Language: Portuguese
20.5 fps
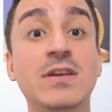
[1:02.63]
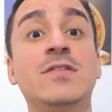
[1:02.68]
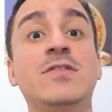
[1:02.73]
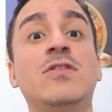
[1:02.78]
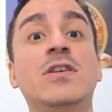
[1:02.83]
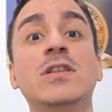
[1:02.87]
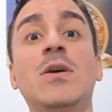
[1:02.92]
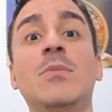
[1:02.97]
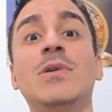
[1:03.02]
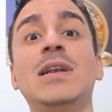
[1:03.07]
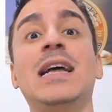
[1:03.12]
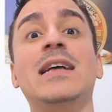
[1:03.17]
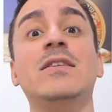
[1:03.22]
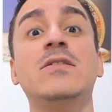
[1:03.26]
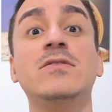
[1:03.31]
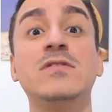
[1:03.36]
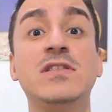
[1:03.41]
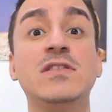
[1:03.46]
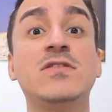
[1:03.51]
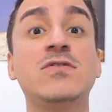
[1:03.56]
É só dar uma
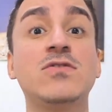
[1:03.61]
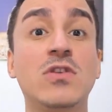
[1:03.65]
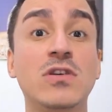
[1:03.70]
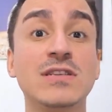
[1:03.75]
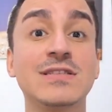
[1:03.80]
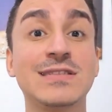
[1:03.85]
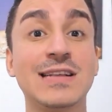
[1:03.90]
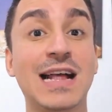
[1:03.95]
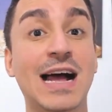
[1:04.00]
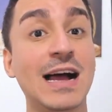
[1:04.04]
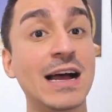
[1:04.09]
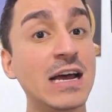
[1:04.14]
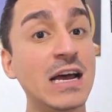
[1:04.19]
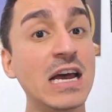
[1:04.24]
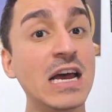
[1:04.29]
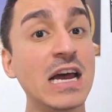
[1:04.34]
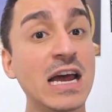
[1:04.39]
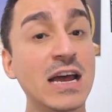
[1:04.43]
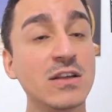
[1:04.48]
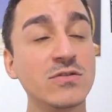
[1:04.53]
olhada nos stories lá
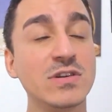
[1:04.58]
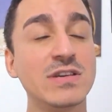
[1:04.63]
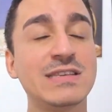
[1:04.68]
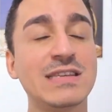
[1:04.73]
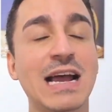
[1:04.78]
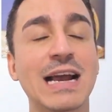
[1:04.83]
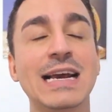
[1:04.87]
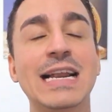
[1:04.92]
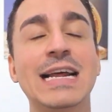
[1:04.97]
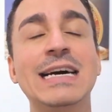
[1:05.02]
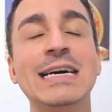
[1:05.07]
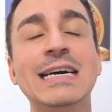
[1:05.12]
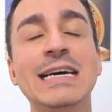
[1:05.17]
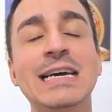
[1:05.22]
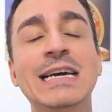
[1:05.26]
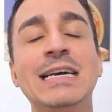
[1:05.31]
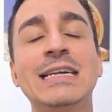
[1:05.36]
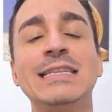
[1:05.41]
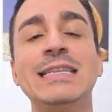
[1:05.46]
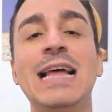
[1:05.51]
no Instagram
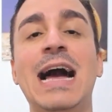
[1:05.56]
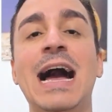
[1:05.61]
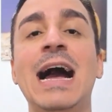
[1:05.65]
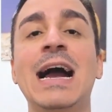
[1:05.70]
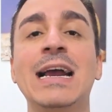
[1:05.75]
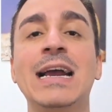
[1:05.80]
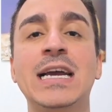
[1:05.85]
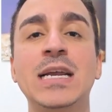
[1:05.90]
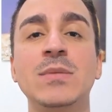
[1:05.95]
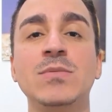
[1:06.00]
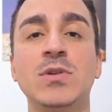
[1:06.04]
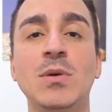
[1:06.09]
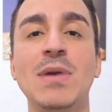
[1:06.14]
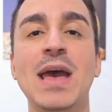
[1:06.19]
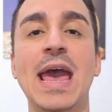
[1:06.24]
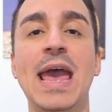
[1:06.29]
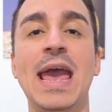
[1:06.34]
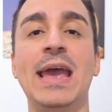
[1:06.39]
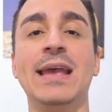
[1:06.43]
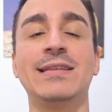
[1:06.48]
da
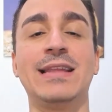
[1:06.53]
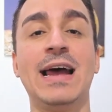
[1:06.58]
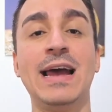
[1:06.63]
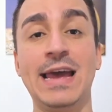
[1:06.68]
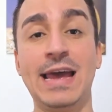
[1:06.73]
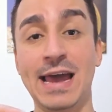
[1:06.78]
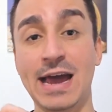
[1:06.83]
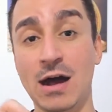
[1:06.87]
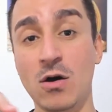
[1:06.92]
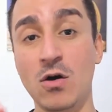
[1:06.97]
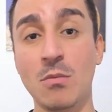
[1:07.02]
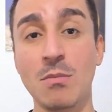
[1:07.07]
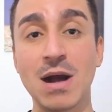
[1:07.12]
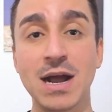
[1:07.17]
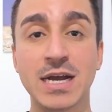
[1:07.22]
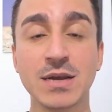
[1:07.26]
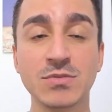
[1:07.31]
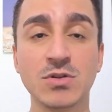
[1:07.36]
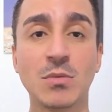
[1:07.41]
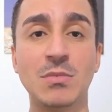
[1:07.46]
CryptoBR, tá? É
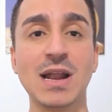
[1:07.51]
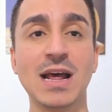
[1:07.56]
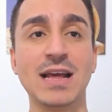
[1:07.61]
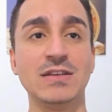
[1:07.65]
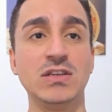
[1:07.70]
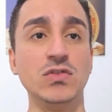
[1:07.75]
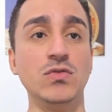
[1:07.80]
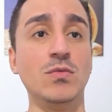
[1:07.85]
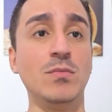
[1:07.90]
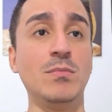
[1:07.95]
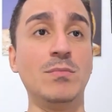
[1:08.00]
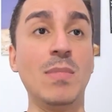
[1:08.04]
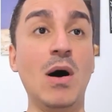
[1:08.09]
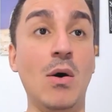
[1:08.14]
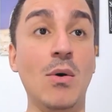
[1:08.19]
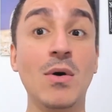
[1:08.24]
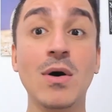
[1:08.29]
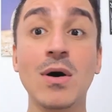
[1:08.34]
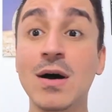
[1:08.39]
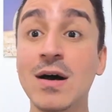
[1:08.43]
arroba CryptoBrasil.
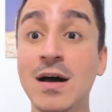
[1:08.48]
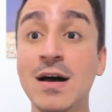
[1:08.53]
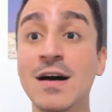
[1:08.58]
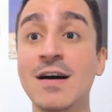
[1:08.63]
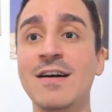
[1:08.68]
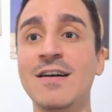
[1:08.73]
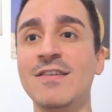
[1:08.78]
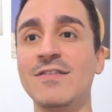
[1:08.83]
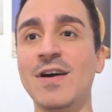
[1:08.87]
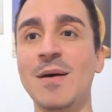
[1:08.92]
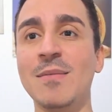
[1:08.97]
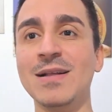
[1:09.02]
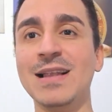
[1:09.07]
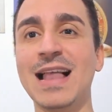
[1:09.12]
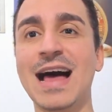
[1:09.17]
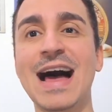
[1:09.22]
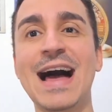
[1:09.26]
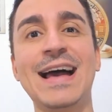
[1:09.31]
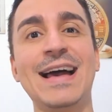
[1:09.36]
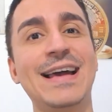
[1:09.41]
Bom, vamos
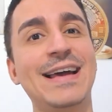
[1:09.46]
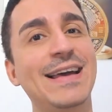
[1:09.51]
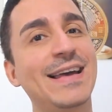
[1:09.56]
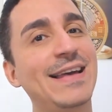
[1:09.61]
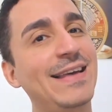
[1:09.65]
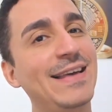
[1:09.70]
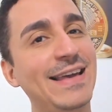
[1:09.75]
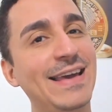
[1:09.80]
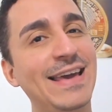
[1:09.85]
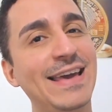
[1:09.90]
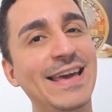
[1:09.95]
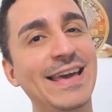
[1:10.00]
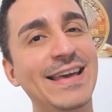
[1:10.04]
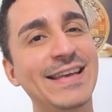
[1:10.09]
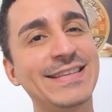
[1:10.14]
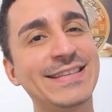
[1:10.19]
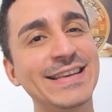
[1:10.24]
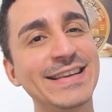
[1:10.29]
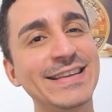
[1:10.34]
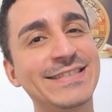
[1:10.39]
lá.
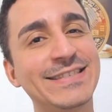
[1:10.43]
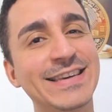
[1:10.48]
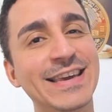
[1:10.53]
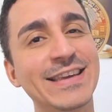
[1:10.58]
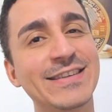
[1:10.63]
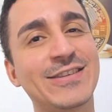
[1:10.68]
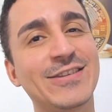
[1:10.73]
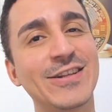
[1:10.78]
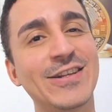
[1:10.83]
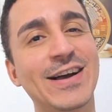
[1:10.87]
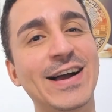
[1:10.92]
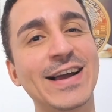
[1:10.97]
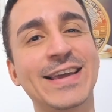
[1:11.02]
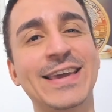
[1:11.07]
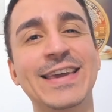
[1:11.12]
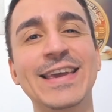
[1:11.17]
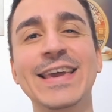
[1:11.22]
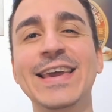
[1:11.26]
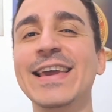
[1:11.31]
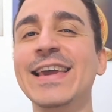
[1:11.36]
Esse título
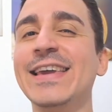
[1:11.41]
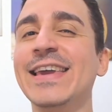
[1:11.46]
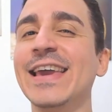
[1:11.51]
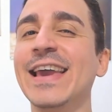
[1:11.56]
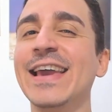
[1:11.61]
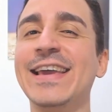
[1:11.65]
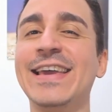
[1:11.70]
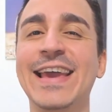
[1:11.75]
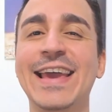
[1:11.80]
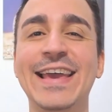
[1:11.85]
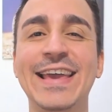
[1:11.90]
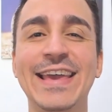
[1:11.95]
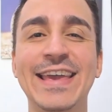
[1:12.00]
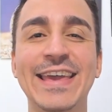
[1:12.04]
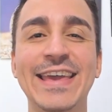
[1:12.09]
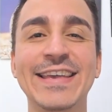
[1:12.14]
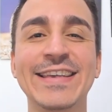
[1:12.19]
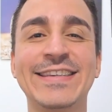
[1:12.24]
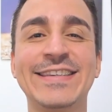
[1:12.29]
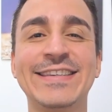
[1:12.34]
aqui, que que é
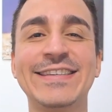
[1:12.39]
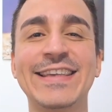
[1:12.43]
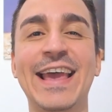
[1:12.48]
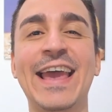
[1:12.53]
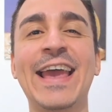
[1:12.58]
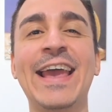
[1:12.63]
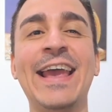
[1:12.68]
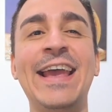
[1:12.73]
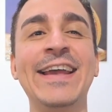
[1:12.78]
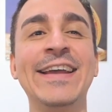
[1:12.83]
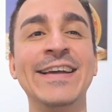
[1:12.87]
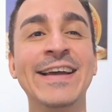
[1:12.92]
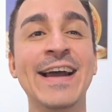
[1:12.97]
isso, hein?